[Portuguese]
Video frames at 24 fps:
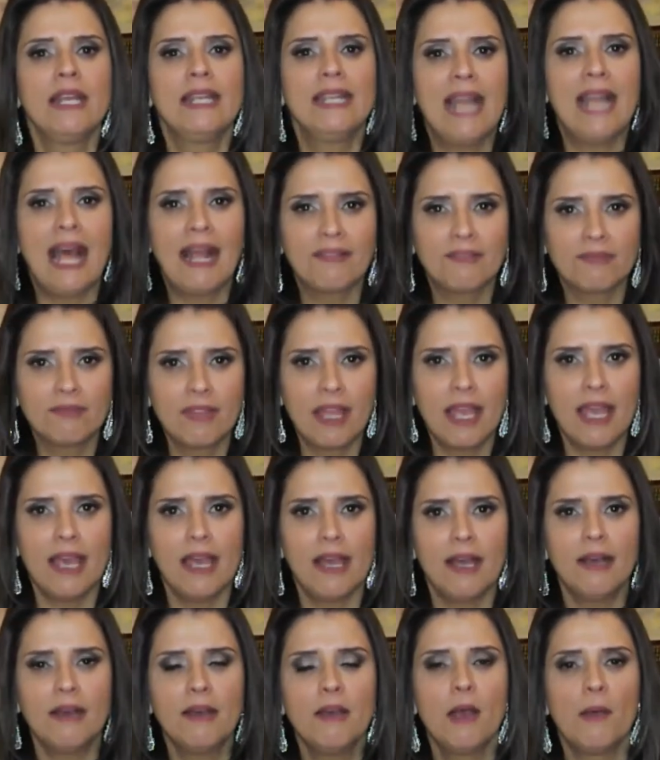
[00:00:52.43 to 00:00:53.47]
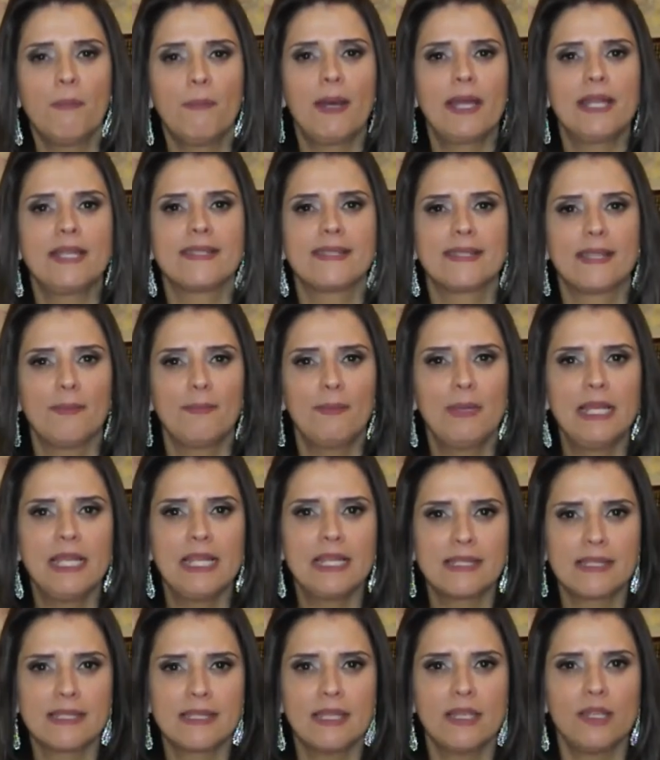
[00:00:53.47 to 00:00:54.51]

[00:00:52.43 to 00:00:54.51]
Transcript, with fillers: na terra para estabelecer